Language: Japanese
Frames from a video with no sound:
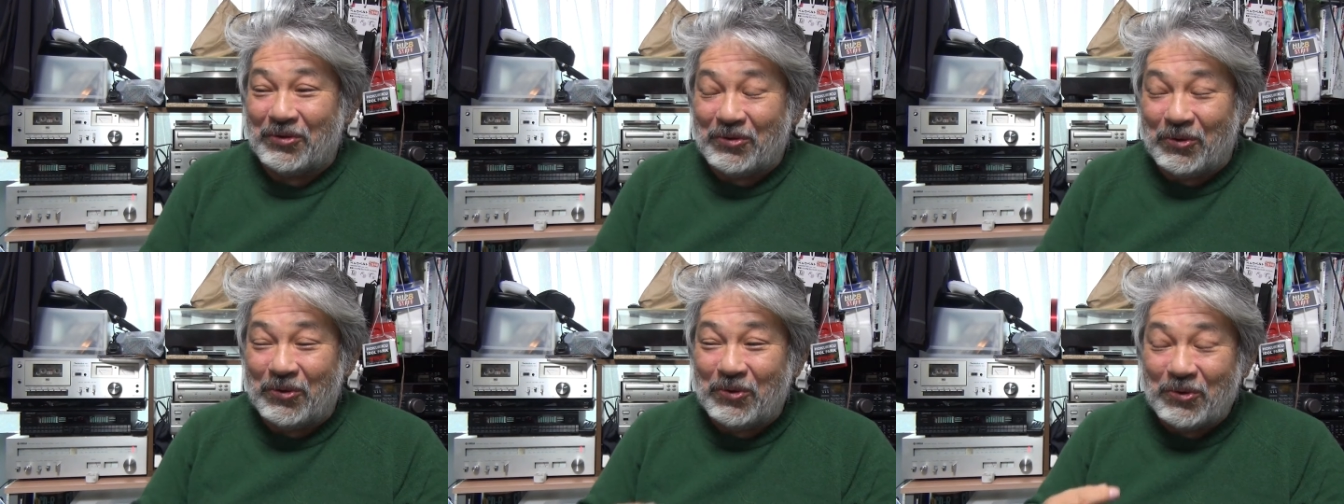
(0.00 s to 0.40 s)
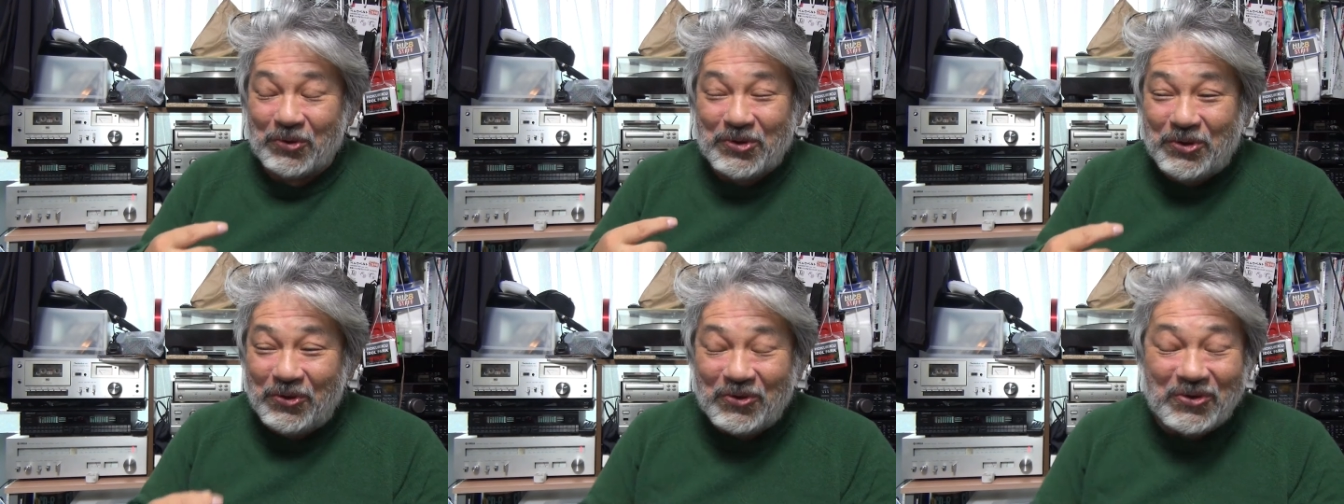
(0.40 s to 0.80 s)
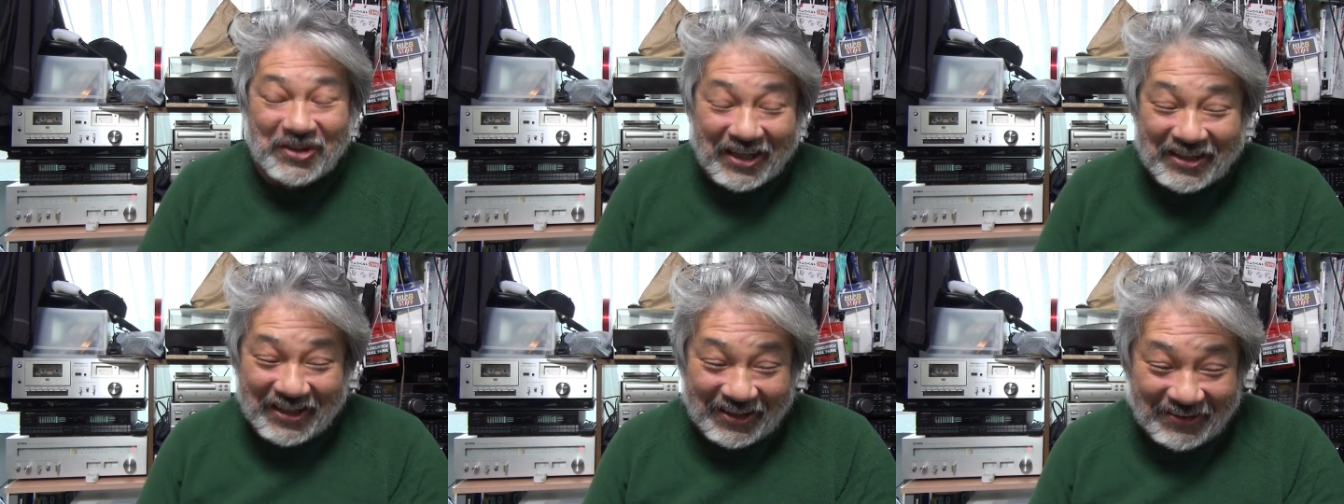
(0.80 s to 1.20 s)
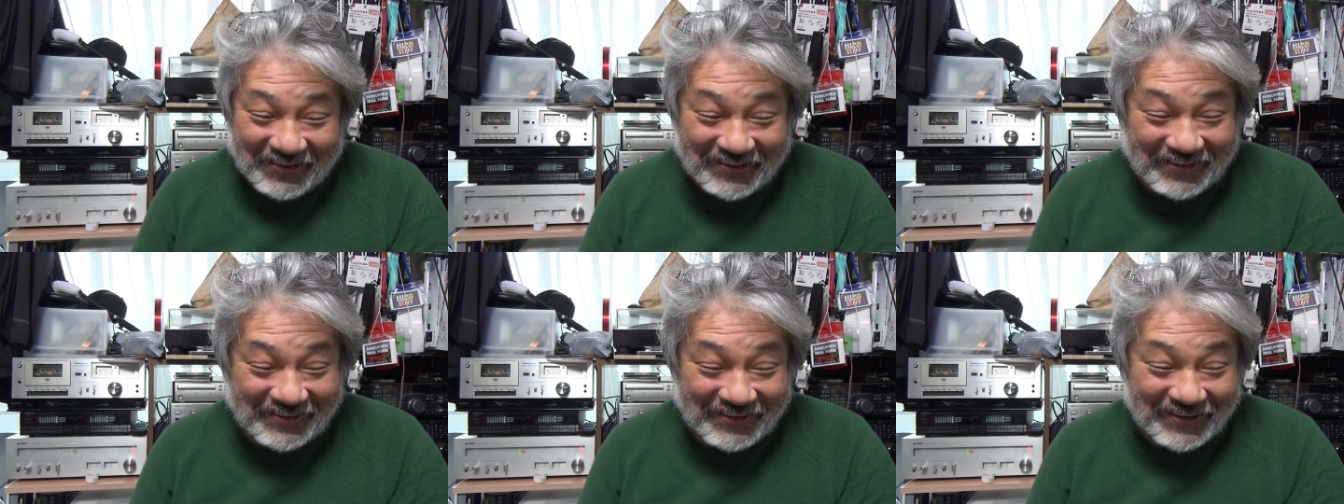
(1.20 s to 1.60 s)
もう兄弟な
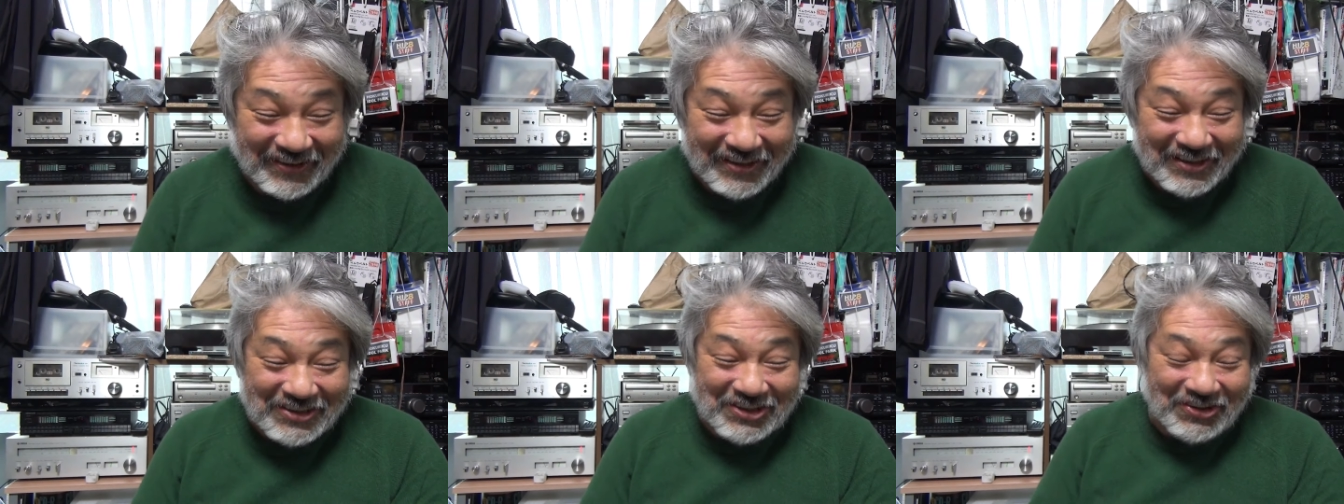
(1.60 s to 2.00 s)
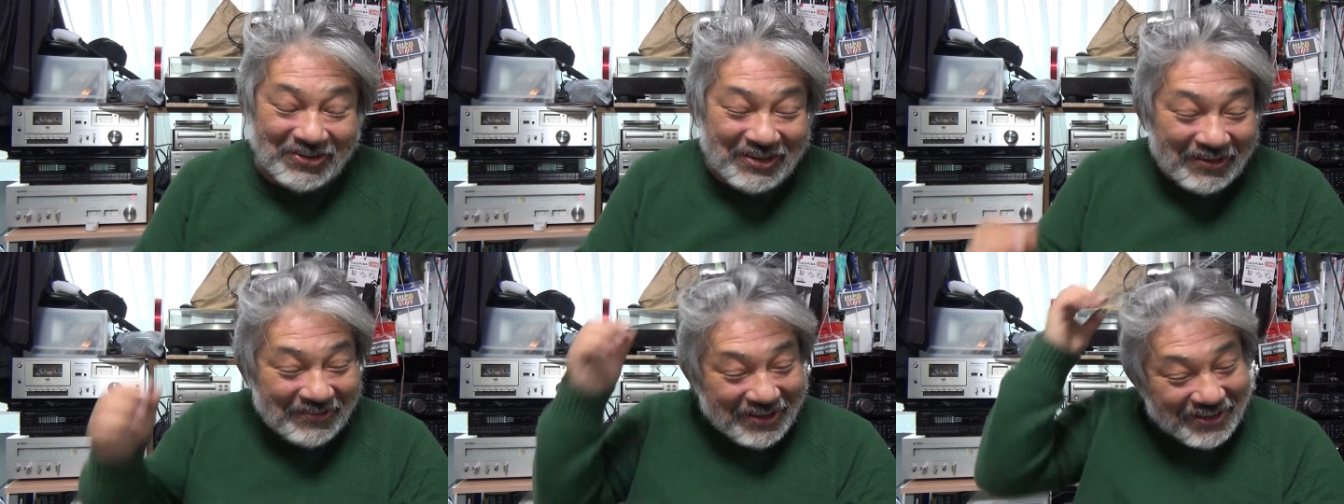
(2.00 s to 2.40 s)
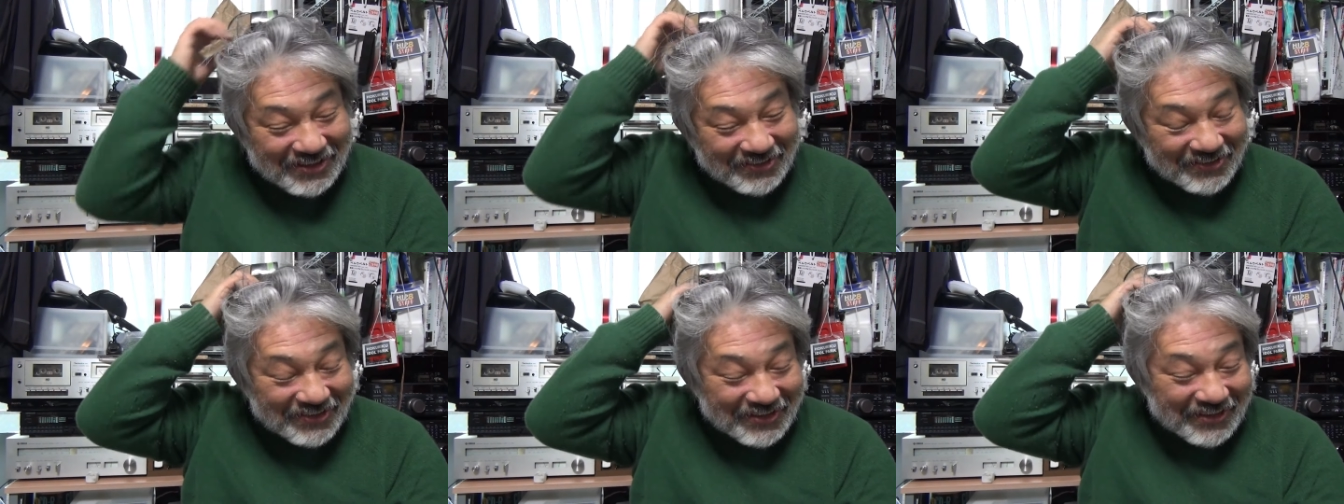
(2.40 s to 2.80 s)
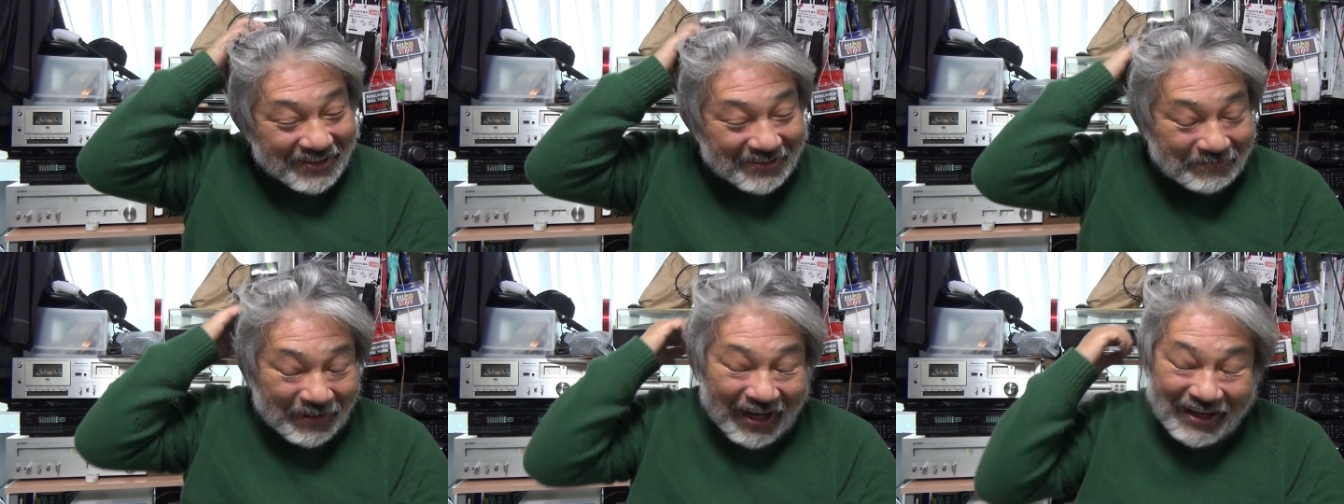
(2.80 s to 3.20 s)
のってそんな嬉しいこと言って
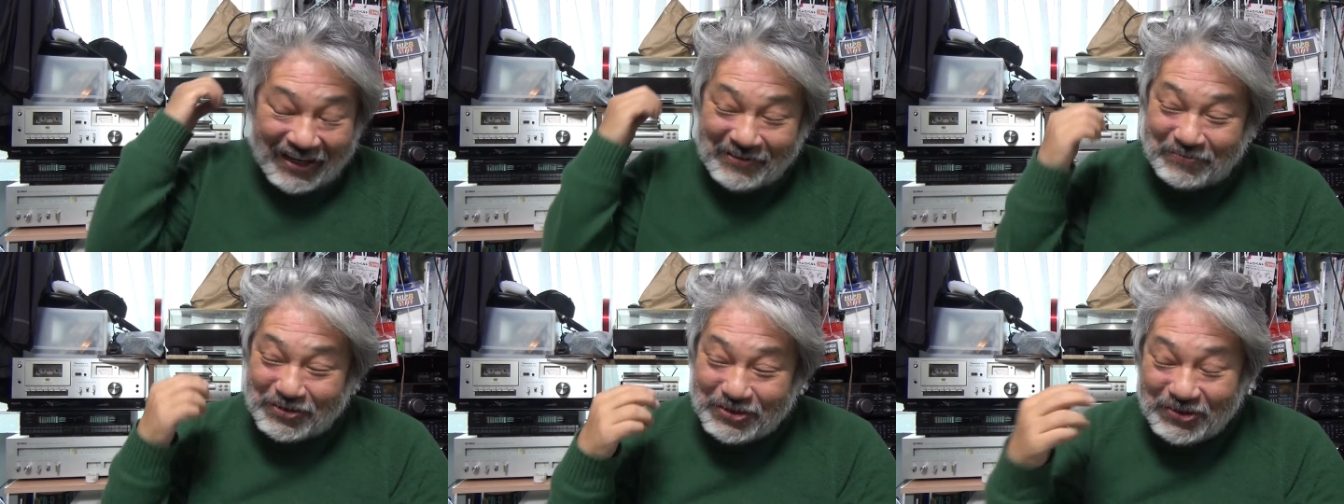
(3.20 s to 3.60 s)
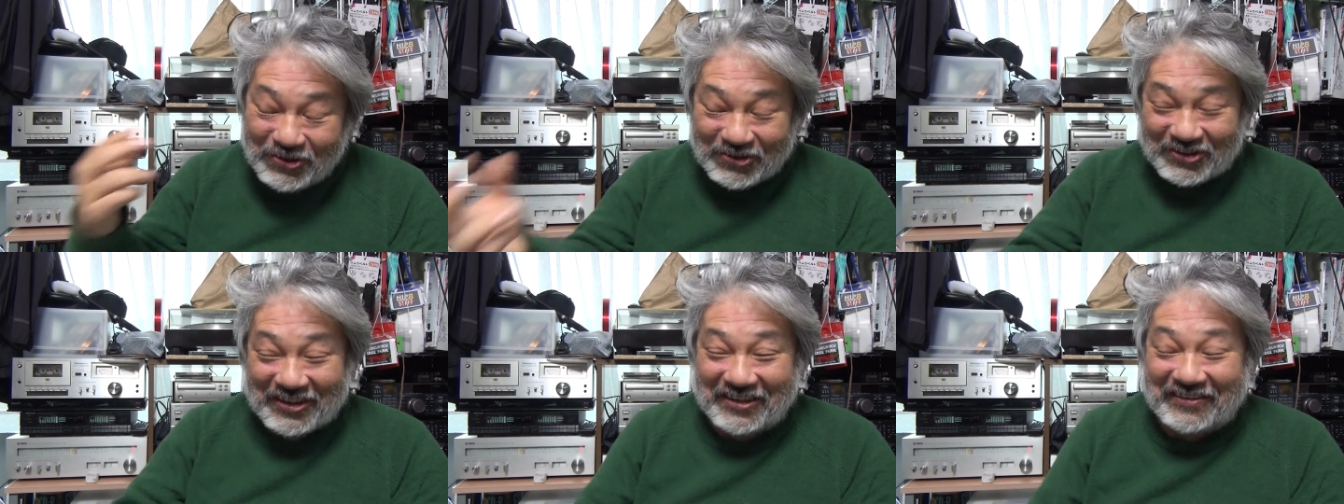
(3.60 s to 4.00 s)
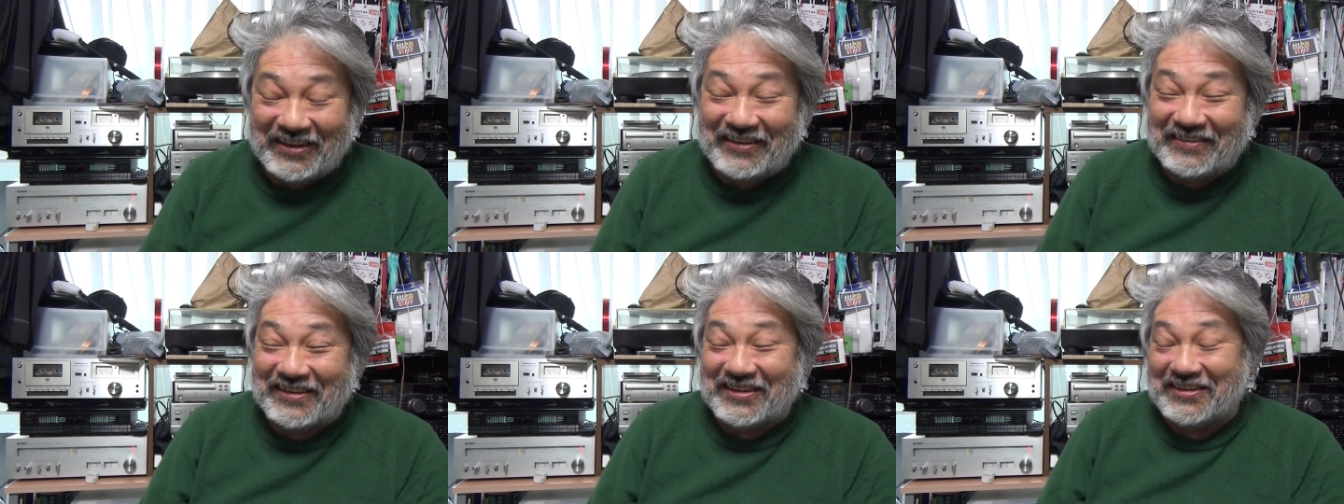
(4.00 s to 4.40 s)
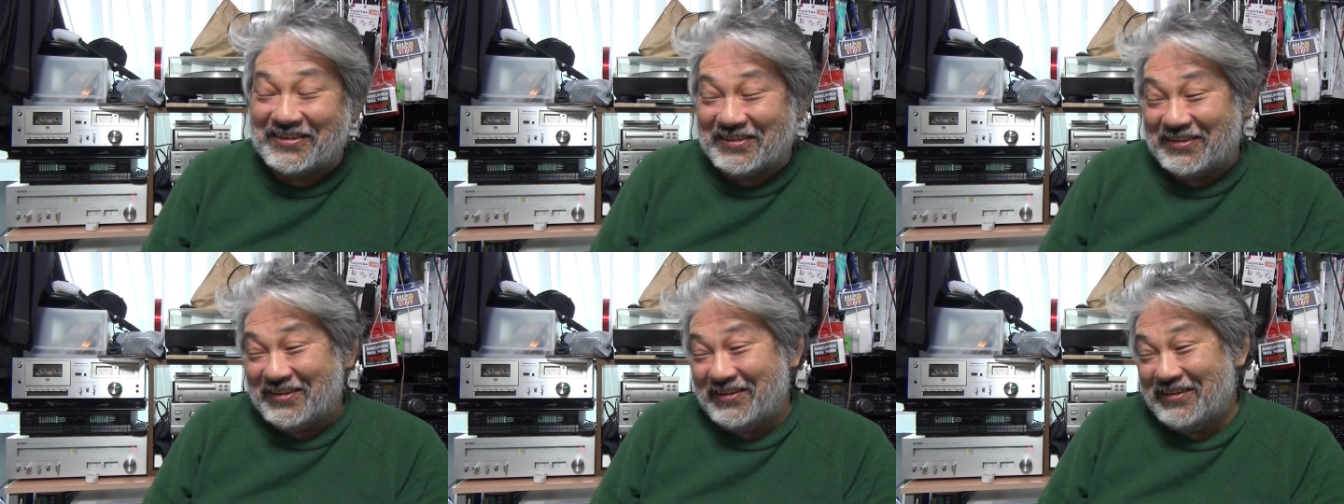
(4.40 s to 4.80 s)
るマイブローとか言われるわけですよ